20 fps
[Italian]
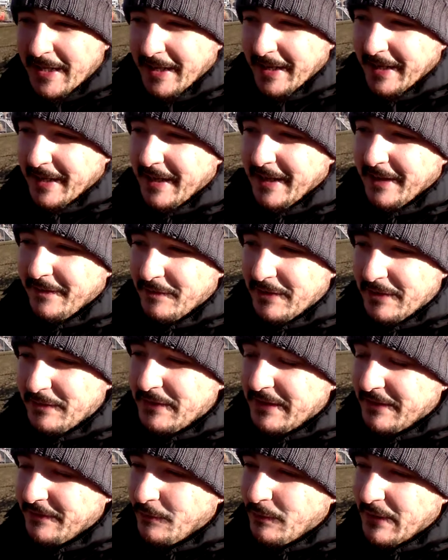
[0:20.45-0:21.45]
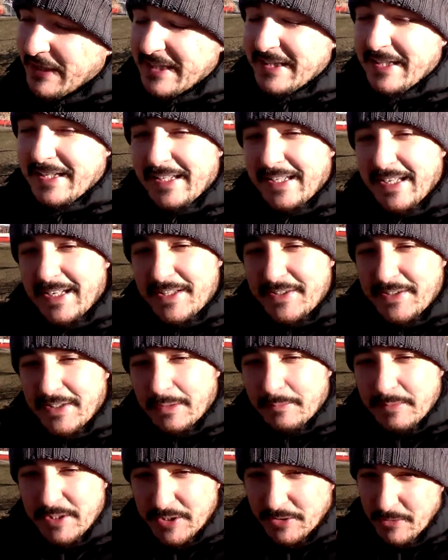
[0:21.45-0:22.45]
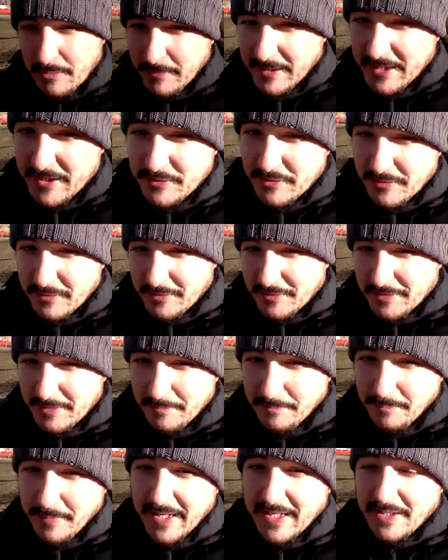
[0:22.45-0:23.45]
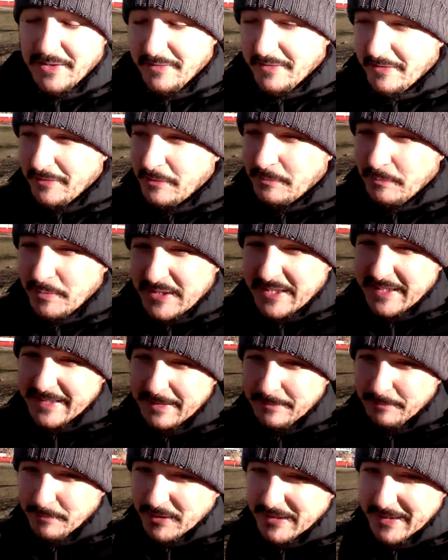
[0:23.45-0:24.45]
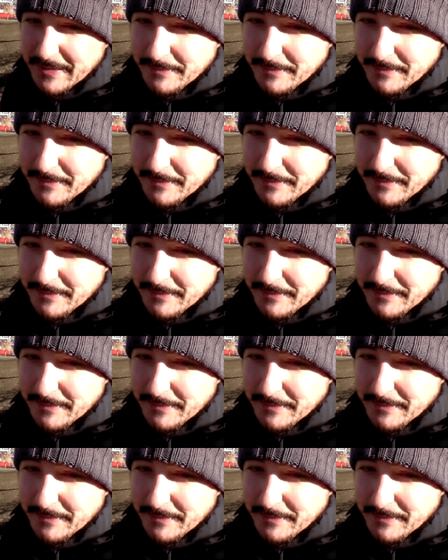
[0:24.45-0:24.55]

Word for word: e volevo dirvi, guardate che ieri sera mi sono messo d'impegno, avevo un po' di tempo